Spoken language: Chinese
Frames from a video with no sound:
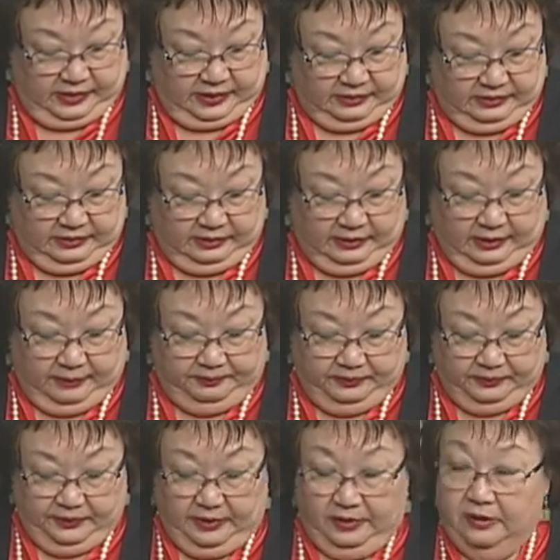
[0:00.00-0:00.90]
太以我们真的要
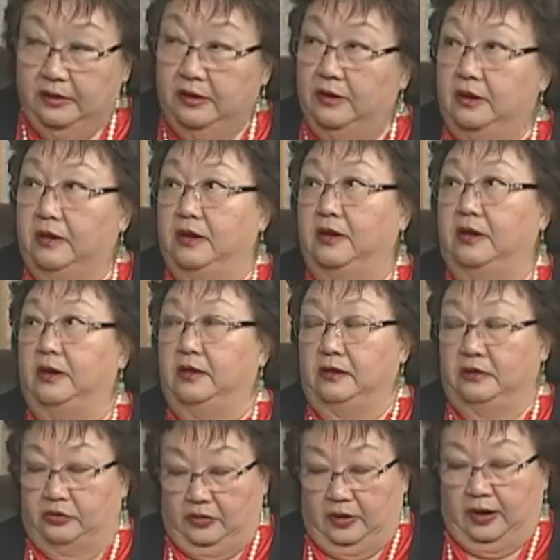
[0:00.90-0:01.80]
注意这一点
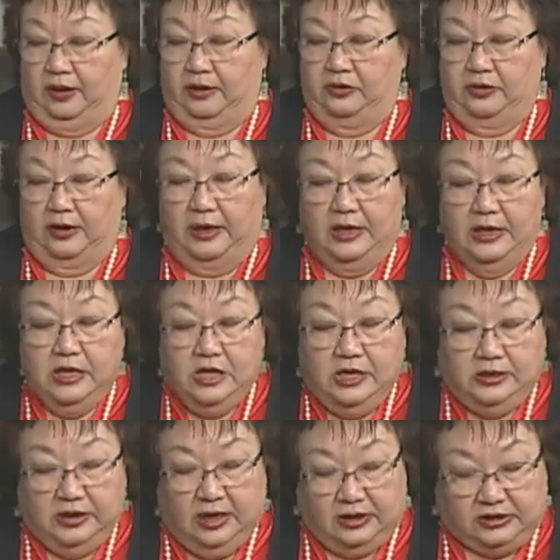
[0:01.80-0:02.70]
了。对对，
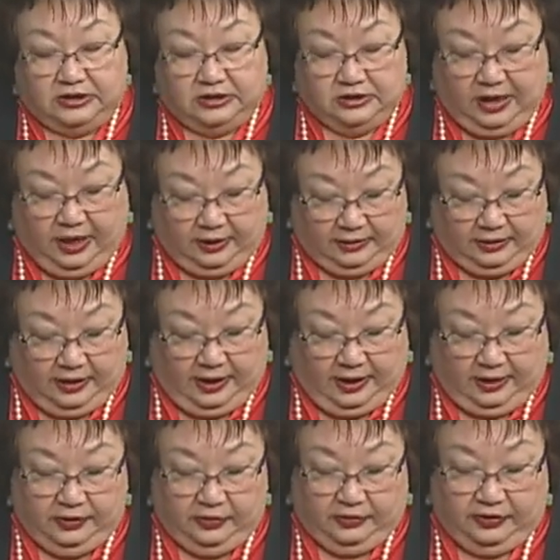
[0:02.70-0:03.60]
那其他呢？
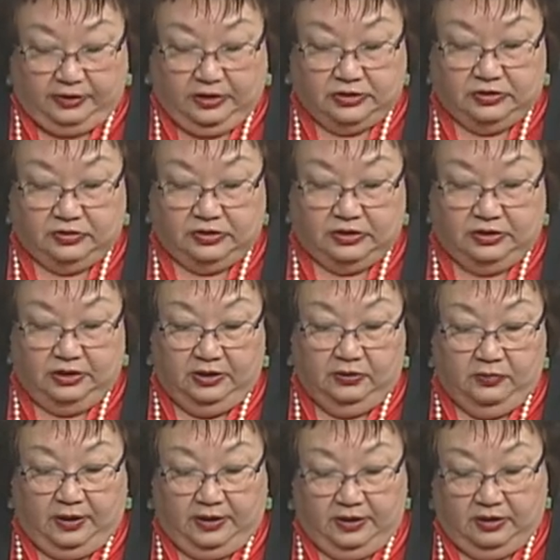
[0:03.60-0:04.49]
还有呢，就是
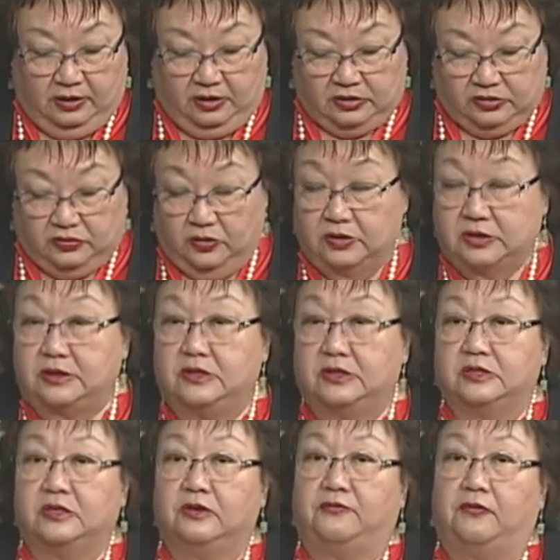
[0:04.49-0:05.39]
另外一个说声
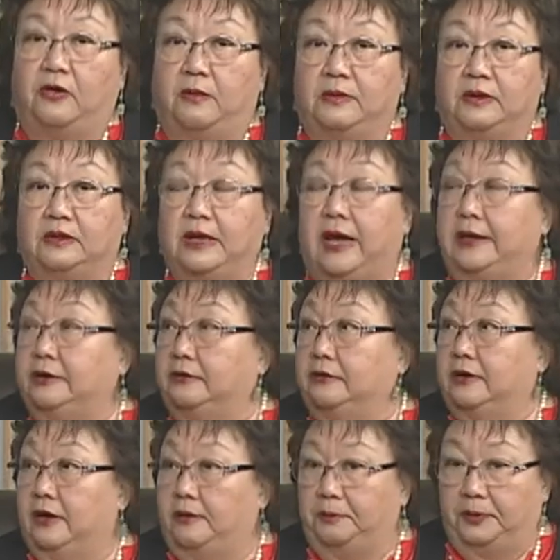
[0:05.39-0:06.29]
是 from a title
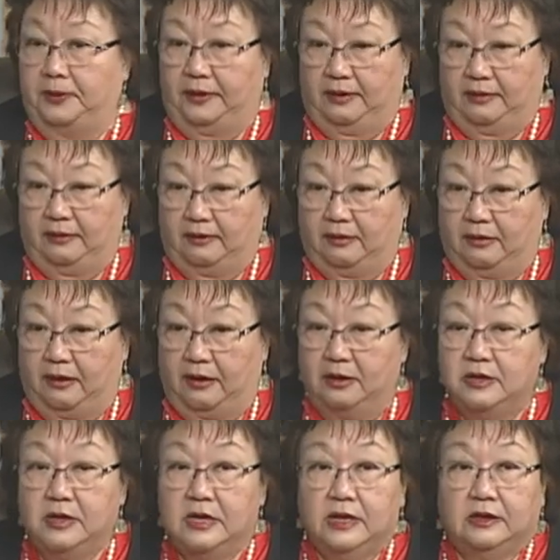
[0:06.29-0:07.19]
company 的
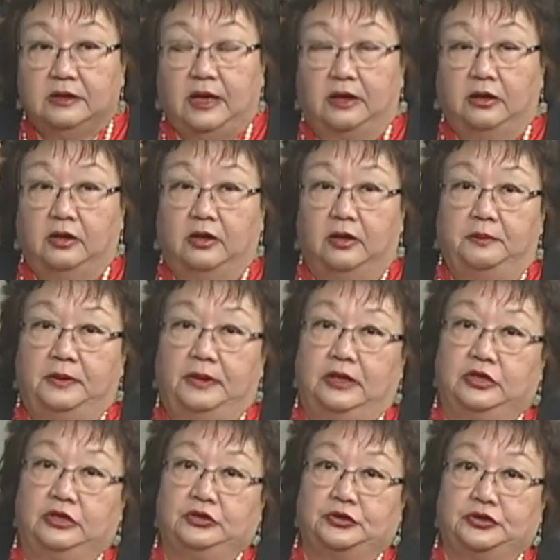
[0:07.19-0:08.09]
哈，title
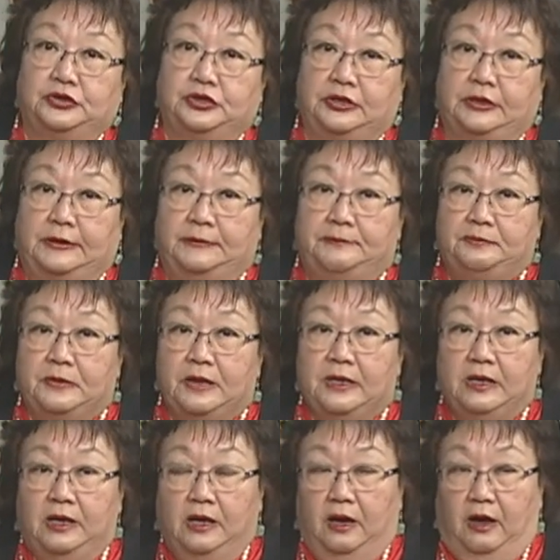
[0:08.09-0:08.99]
company 就是，
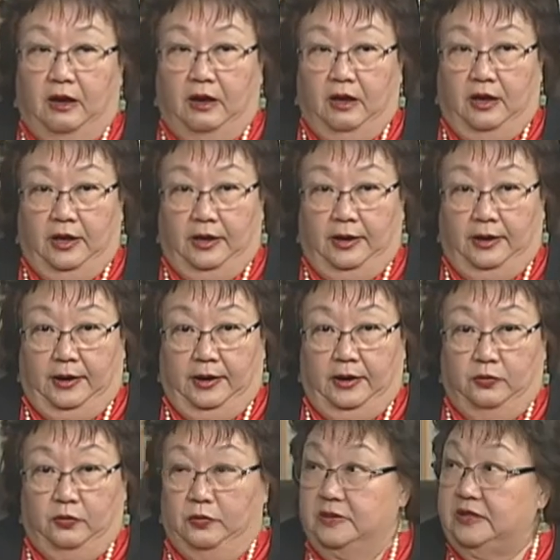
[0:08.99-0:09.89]
呃
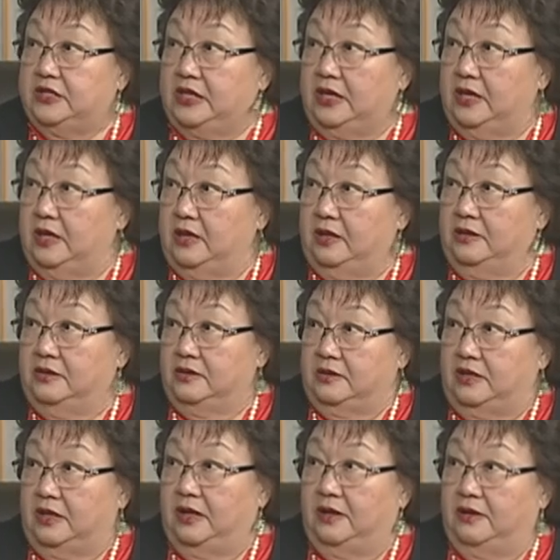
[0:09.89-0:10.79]
呃，我们签
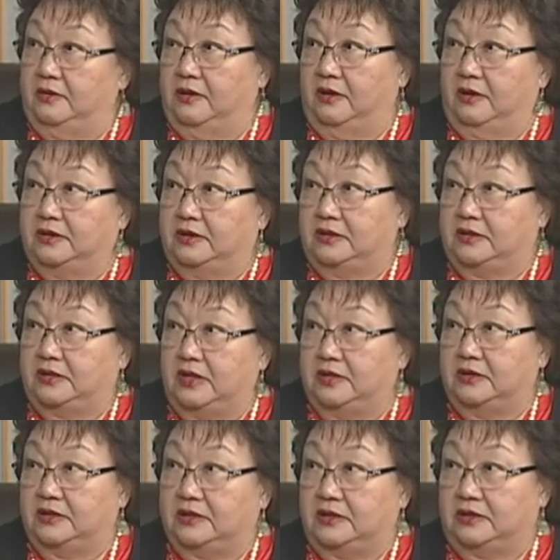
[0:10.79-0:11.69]
签呢
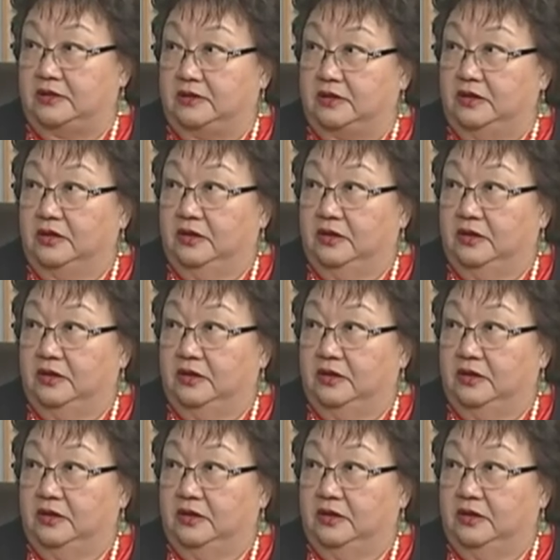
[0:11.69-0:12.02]
签字。